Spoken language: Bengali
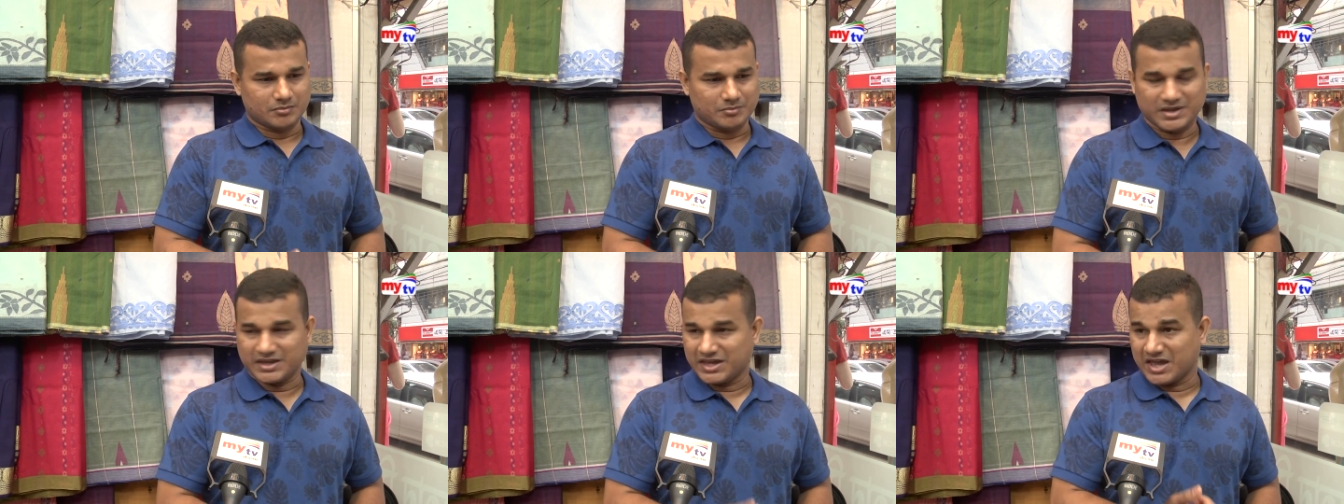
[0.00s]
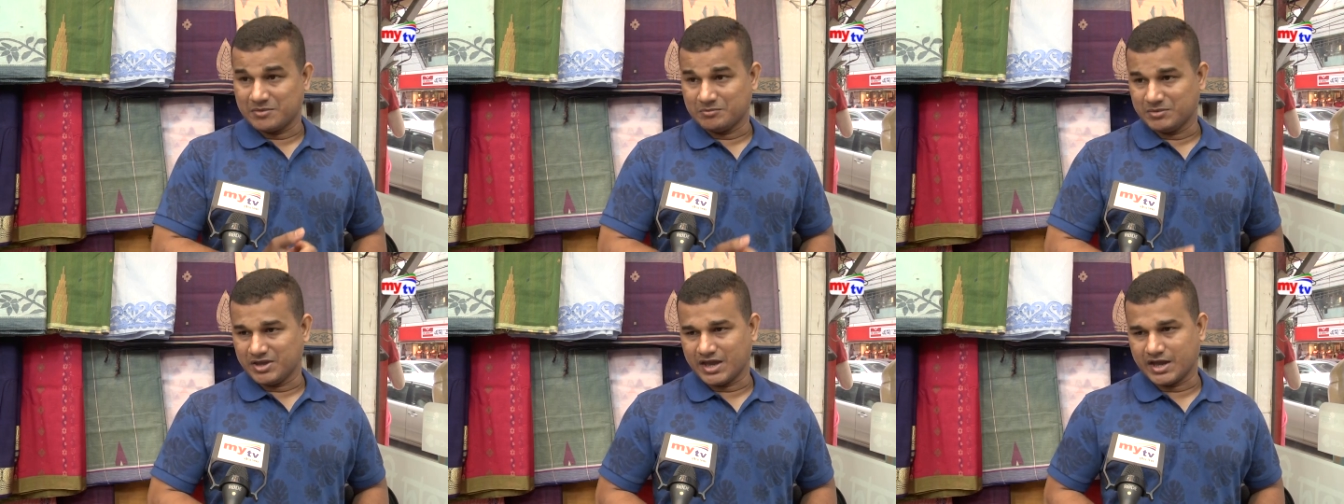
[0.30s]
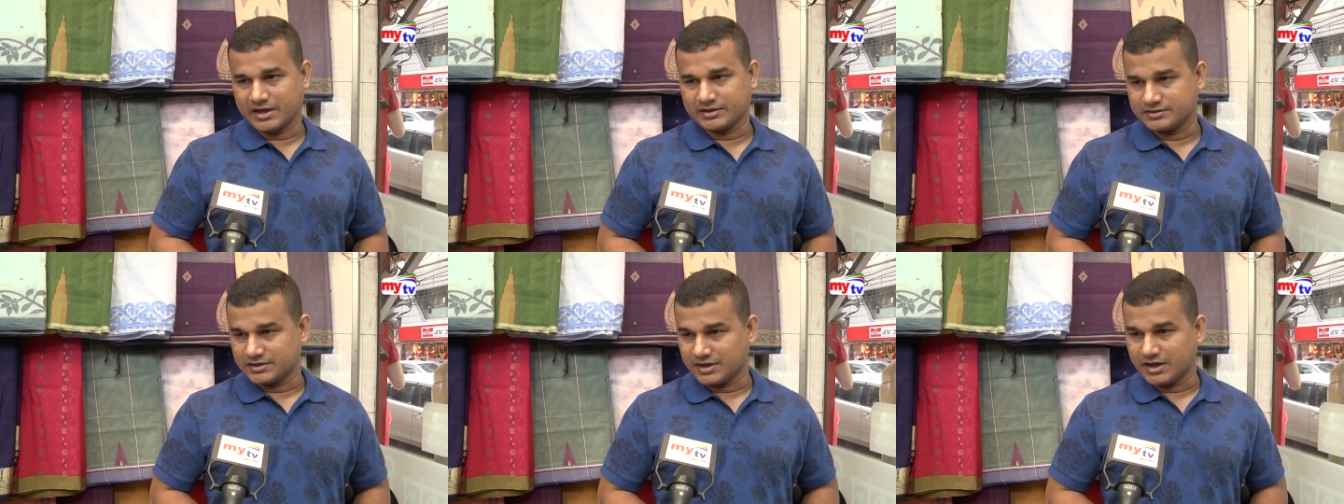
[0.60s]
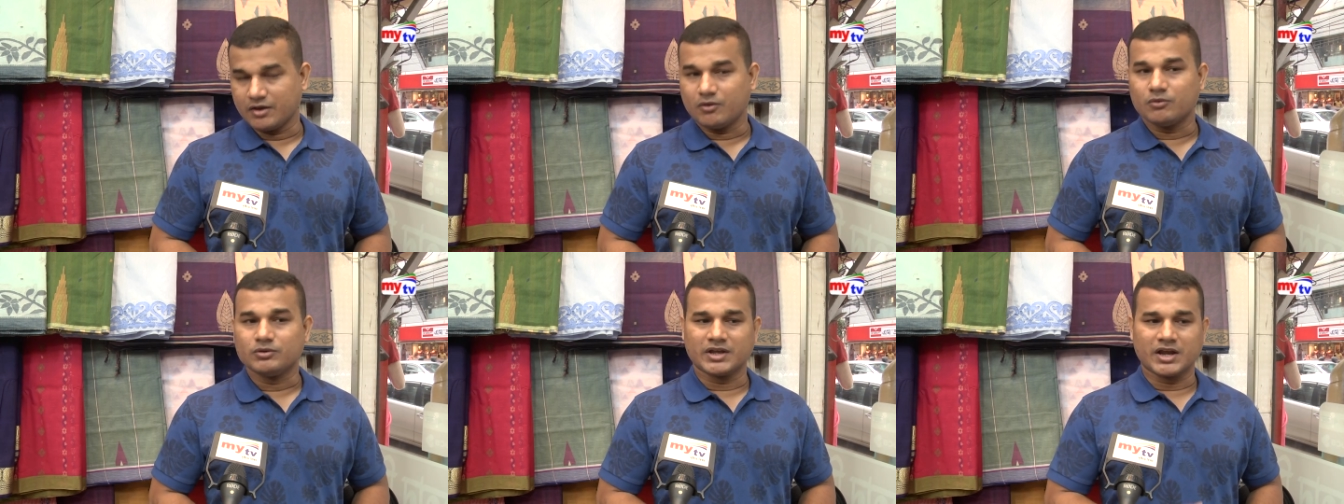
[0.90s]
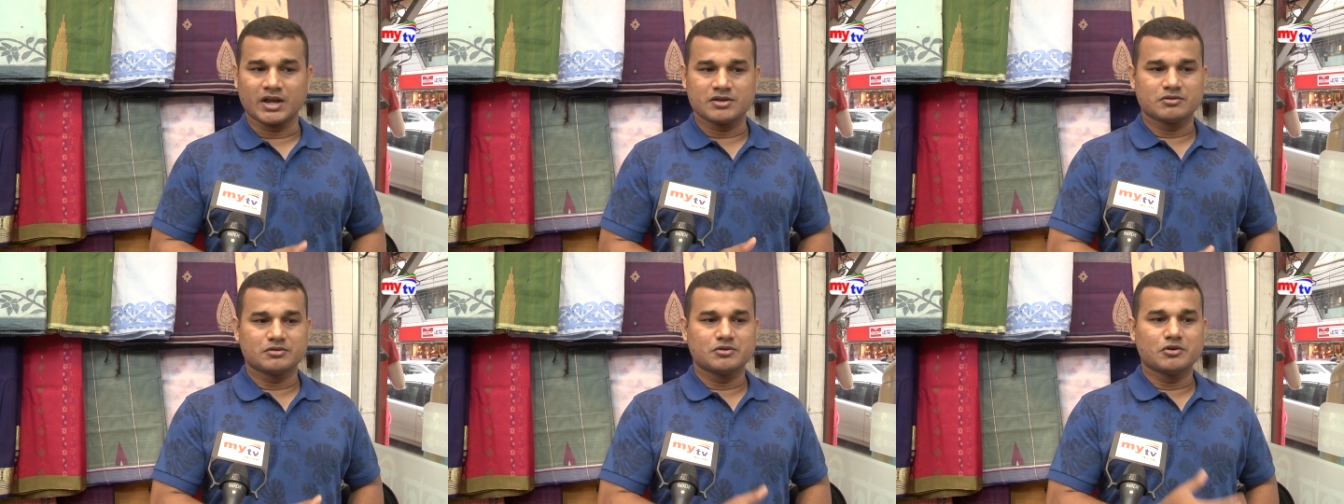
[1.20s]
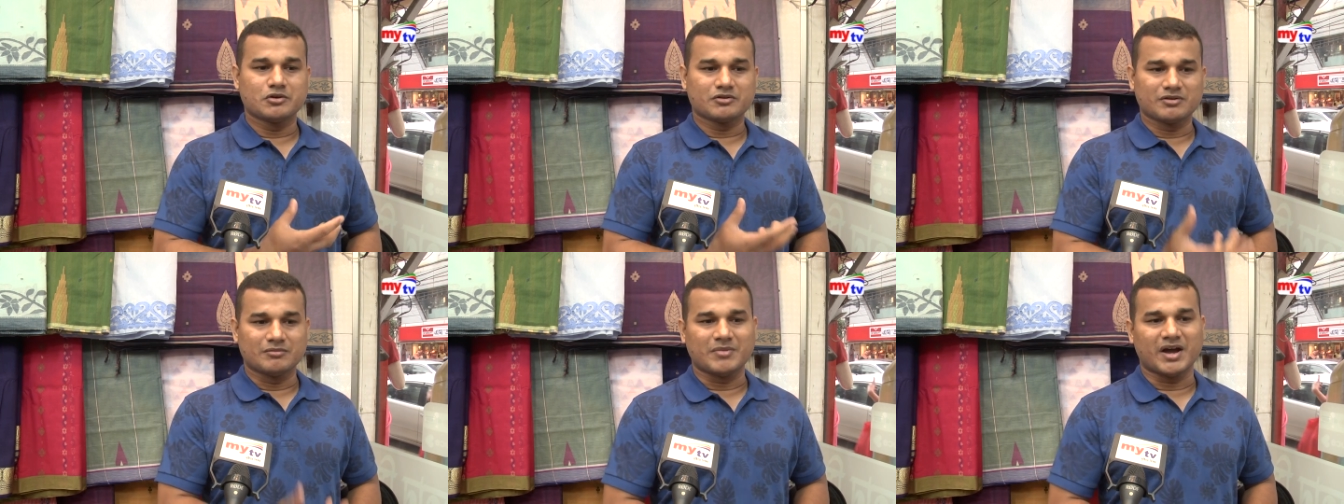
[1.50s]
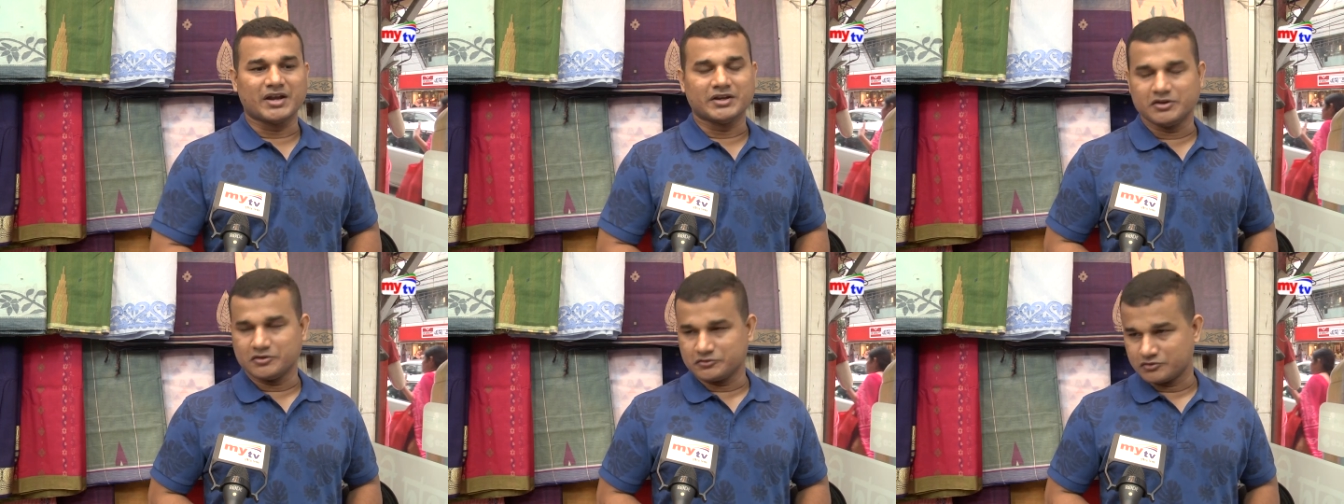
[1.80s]
বিকেএমই e আছে ওনারা যদি ওরকম
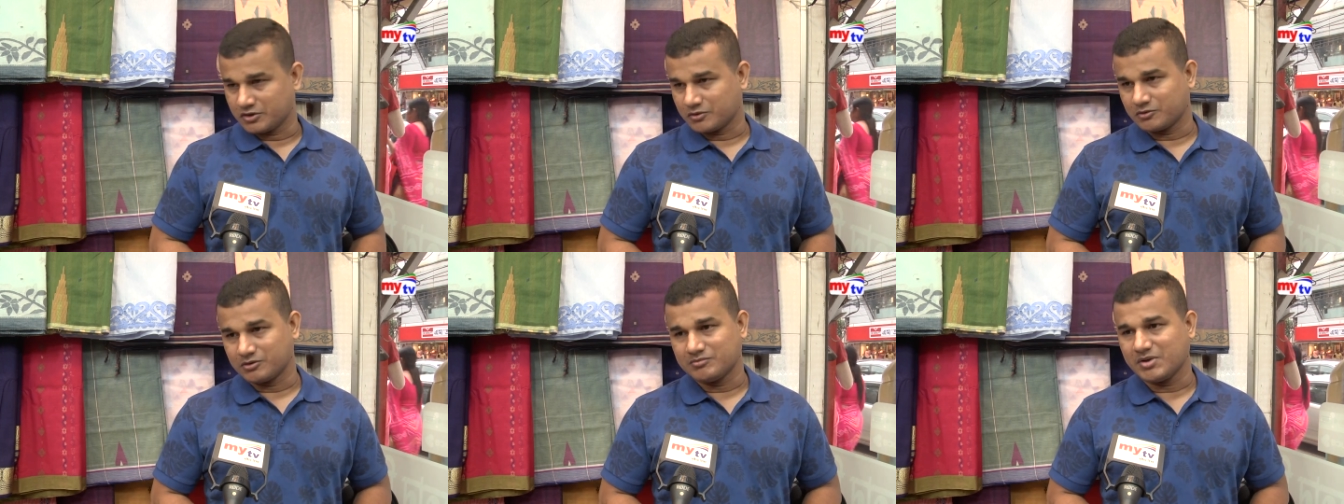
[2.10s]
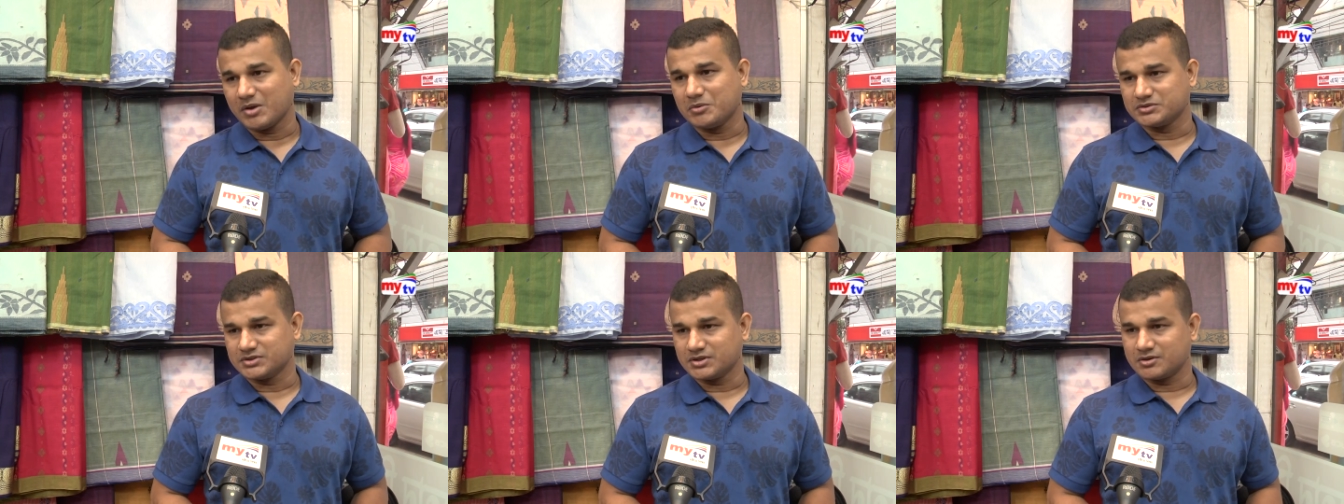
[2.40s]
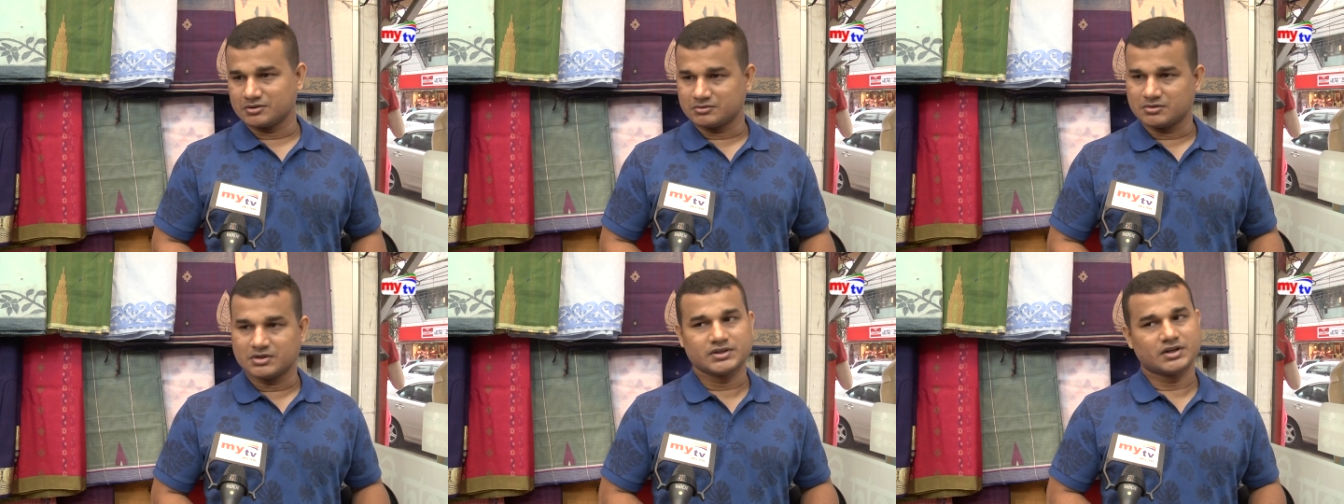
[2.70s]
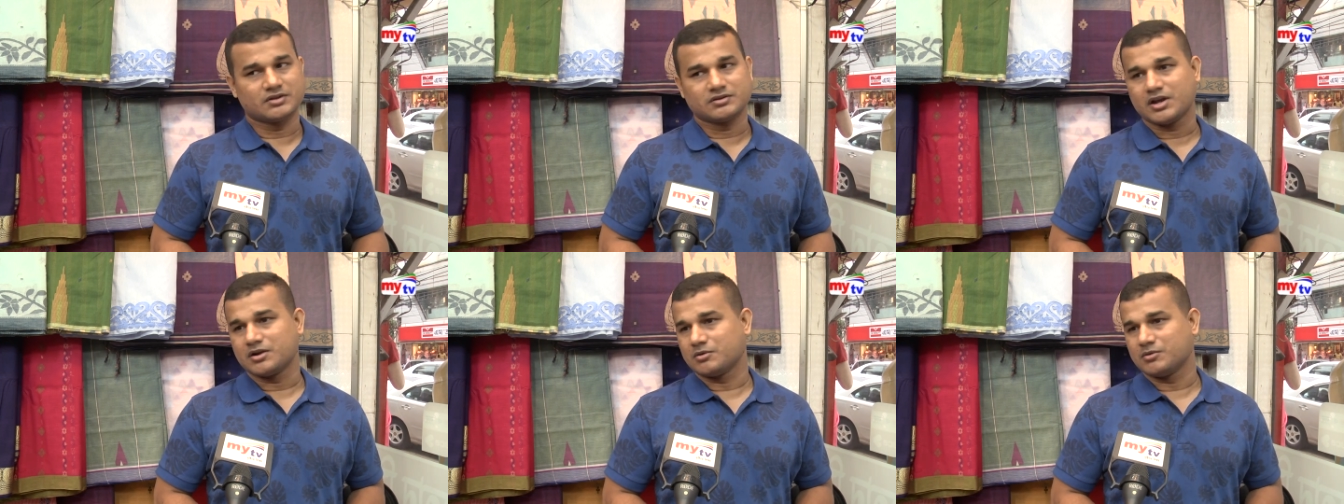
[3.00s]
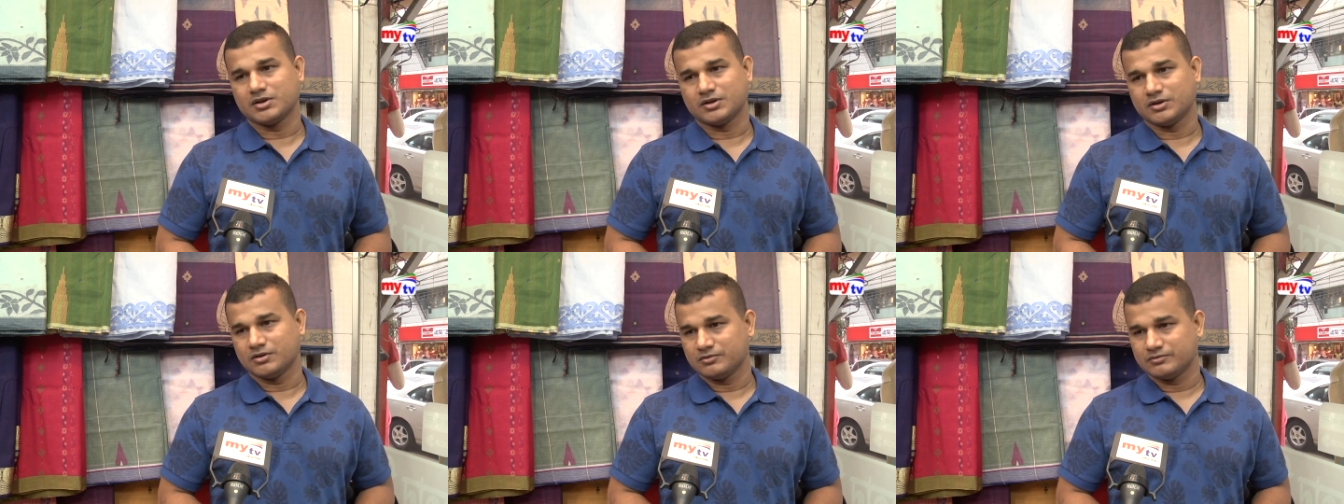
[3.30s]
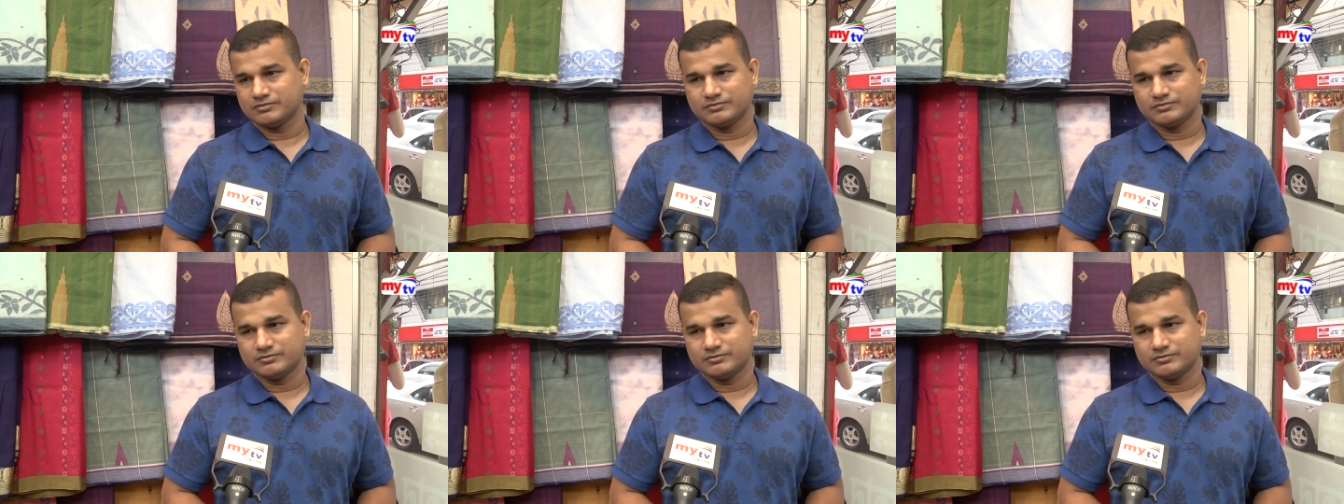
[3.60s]
মান নিয়ন্ত্রণের কোনো ব্যবস্থা করতে হয় তাহলে আরও ভালো